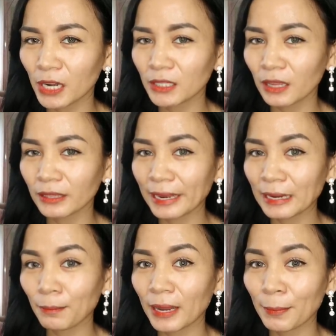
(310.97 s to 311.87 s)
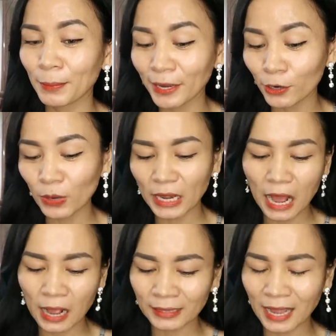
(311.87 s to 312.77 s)
product na in-apply pero
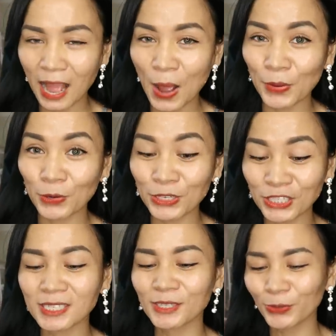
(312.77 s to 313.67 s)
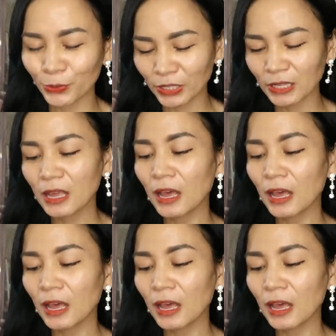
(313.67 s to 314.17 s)
wala kang naaamoy, which is good.